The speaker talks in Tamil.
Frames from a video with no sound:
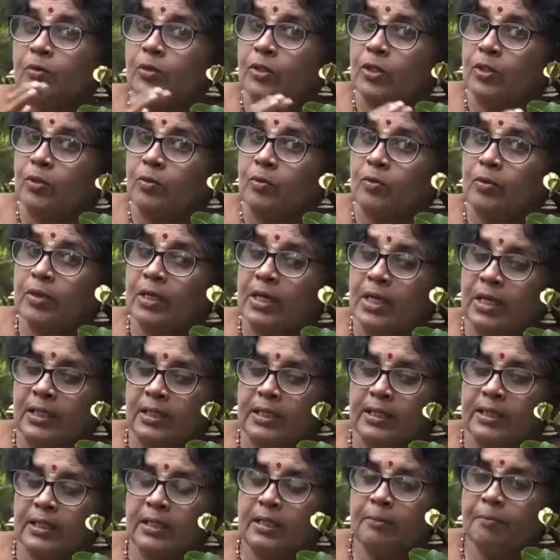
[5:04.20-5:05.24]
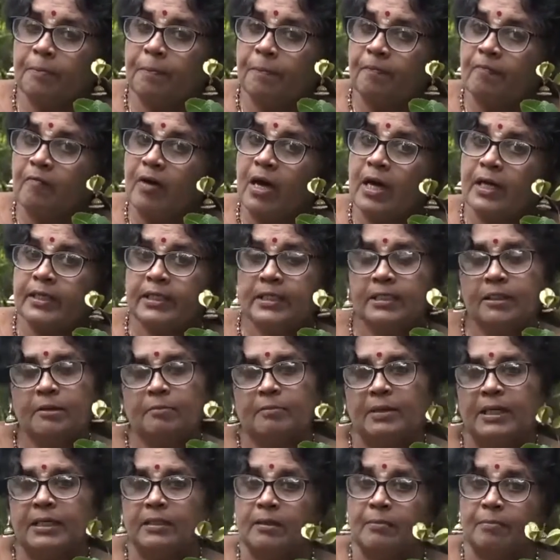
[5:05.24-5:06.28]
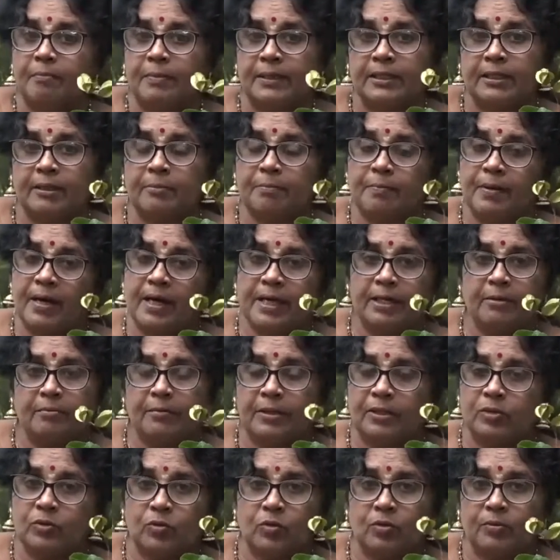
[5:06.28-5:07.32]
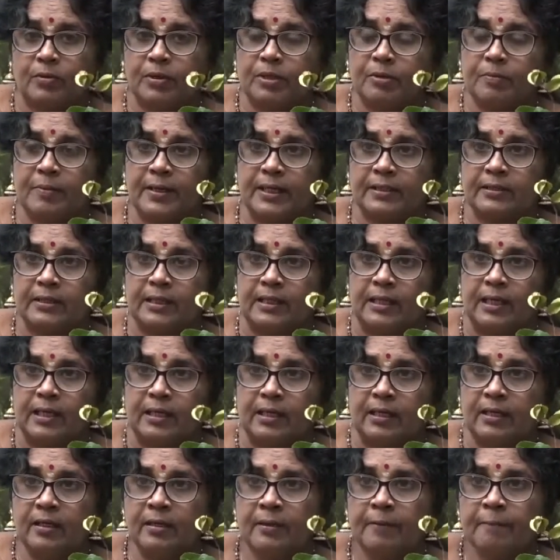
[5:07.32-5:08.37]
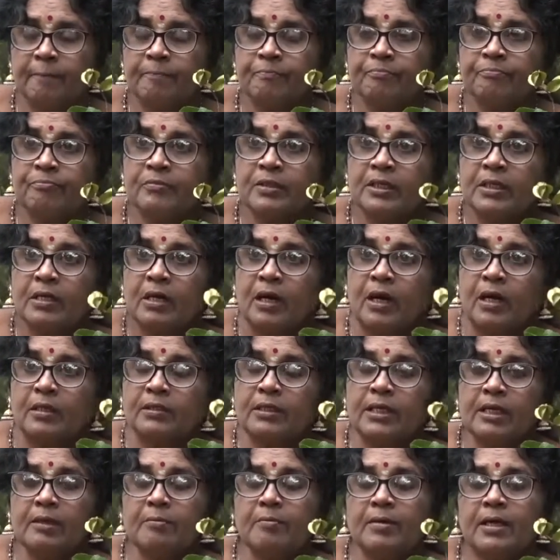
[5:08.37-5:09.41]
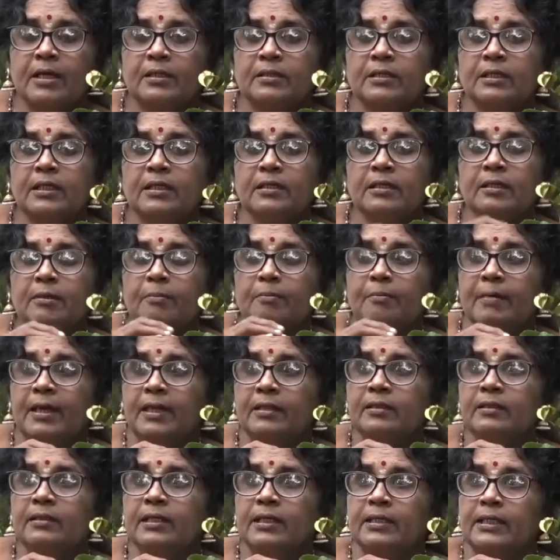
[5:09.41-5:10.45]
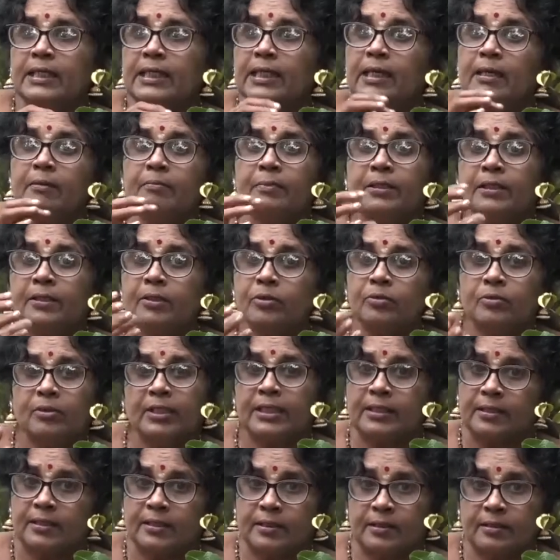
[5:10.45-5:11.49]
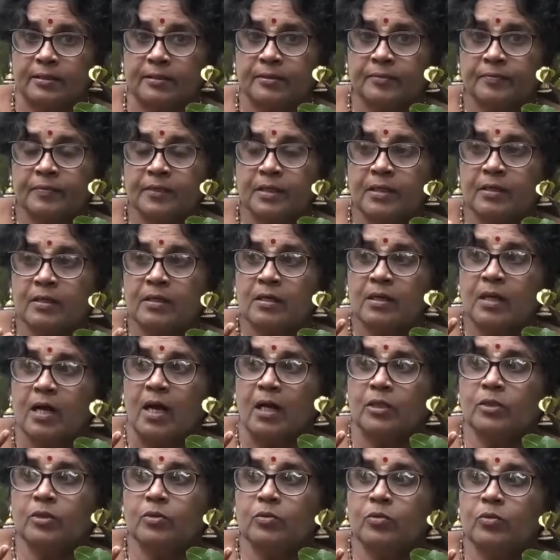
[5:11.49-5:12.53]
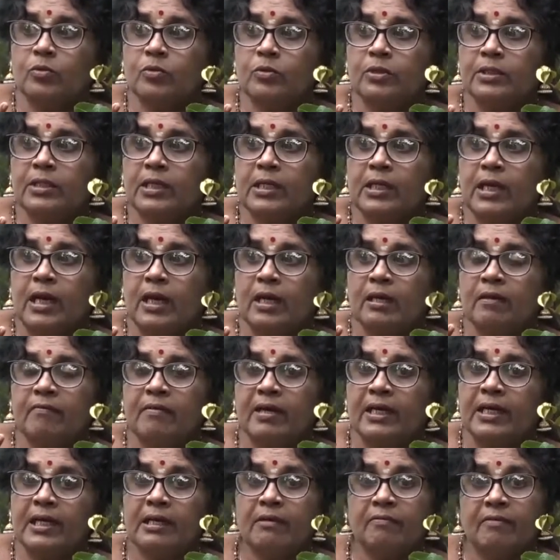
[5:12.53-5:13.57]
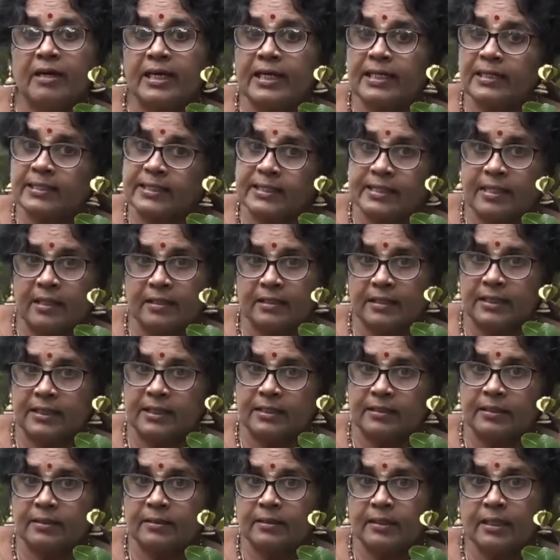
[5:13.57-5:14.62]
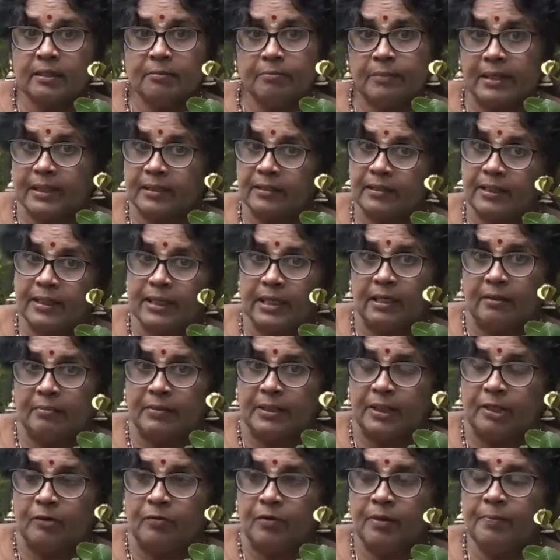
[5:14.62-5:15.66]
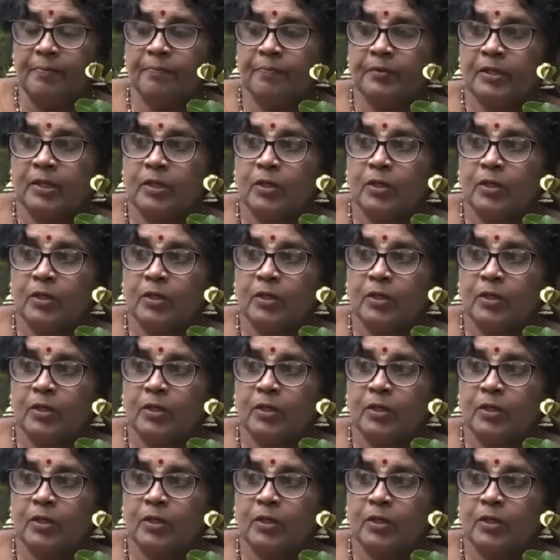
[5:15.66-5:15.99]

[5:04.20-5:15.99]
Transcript: போன்ற நோயாளிகள் இவ்வாறு இந்த பயன்படுத்தணும் பயன்படுத்தணும்னு பார்த்தினாங்க அதே மாதிரி இந்த மருத நிலமண்டு இருக்குது அது கூடுதலாக வயல் வயல் சார்ந்த இடத்தை தான் மருத நிலமண்டுவோம்